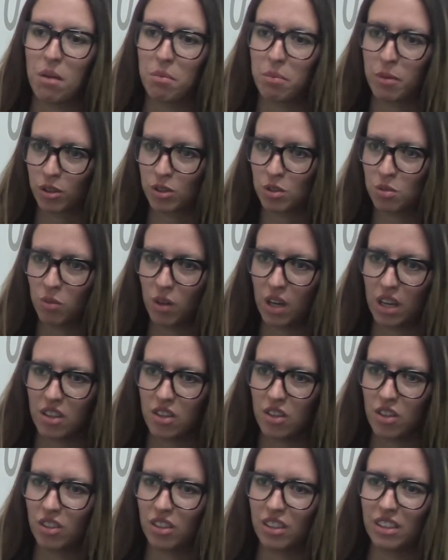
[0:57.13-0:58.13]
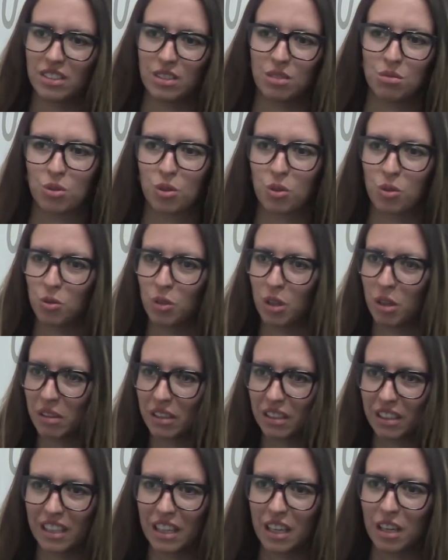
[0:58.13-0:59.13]
el próximo año estamos con una
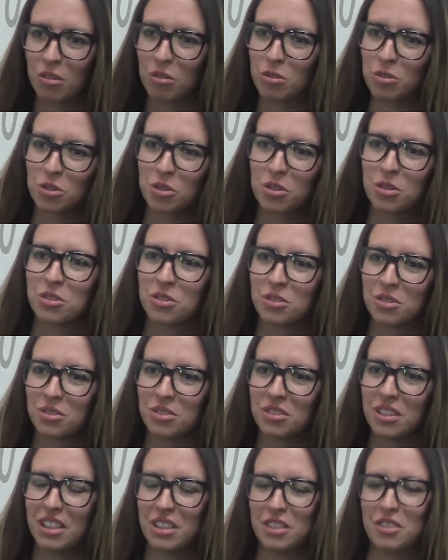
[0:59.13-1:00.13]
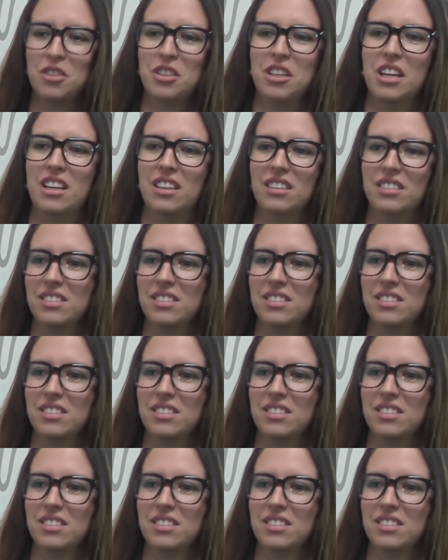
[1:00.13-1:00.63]
batería de cursos adicionales.